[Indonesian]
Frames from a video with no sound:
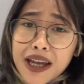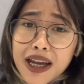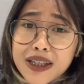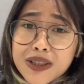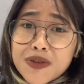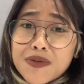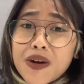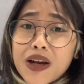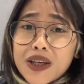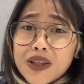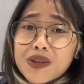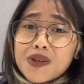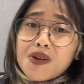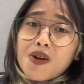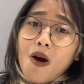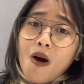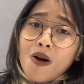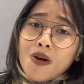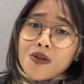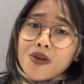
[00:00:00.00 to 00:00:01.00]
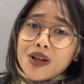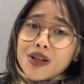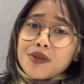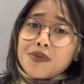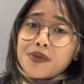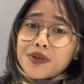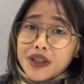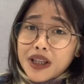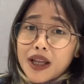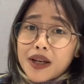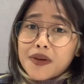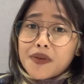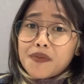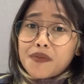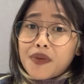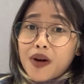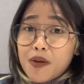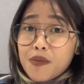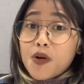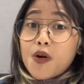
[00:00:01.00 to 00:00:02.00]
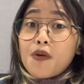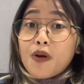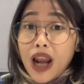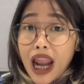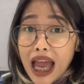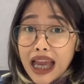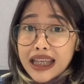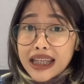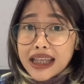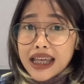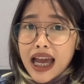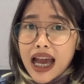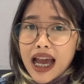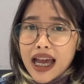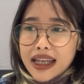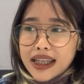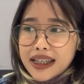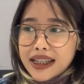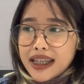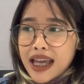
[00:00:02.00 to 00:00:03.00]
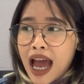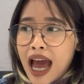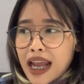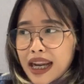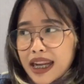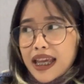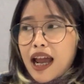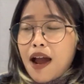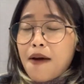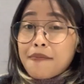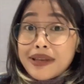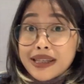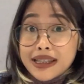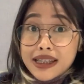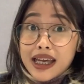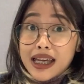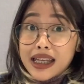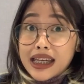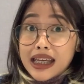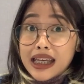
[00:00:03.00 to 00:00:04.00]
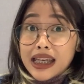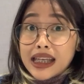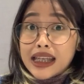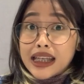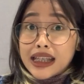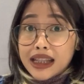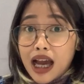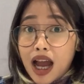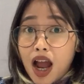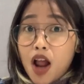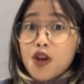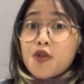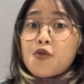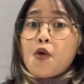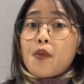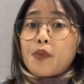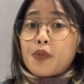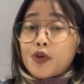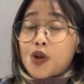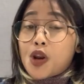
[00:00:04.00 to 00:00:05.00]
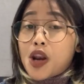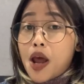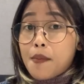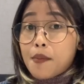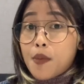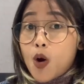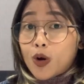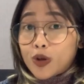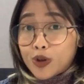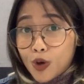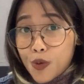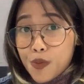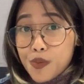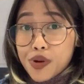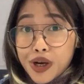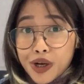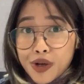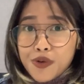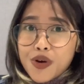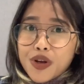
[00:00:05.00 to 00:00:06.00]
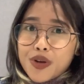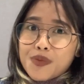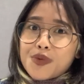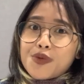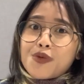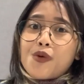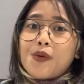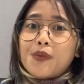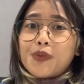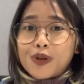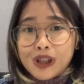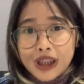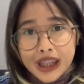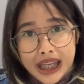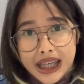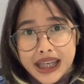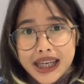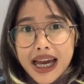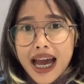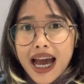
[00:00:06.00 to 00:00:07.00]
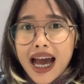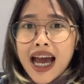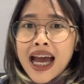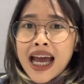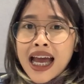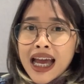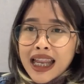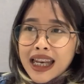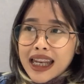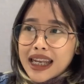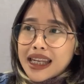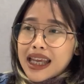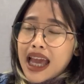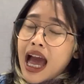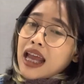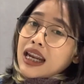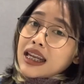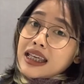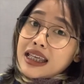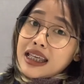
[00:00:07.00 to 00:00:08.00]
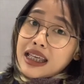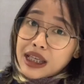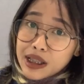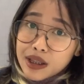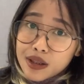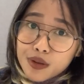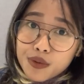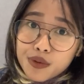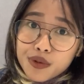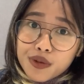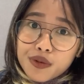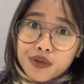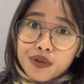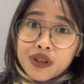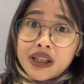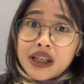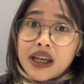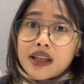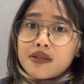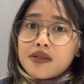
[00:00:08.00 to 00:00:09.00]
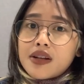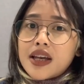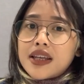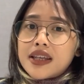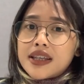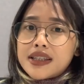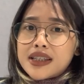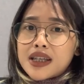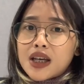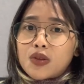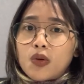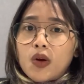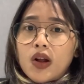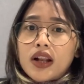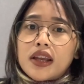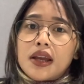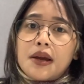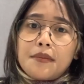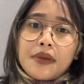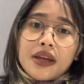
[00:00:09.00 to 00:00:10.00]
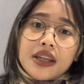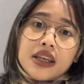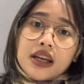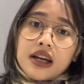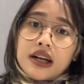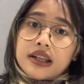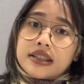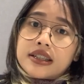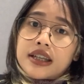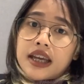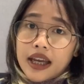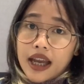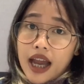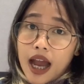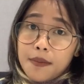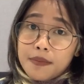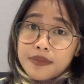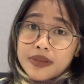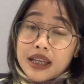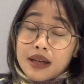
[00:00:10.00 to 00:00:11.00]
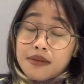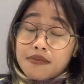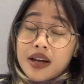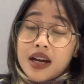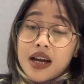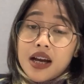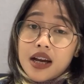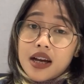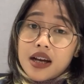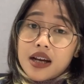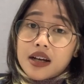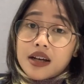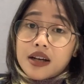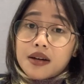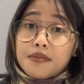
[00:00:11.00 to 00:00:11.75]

cuma itu loh, gue liputan Prabowo lagi ya di hari Kamisnya nih, di tanggal 26 Oktober 2023. Dan di hari itu tuh dia tuh lagi jadwalnya medical check up sama uh,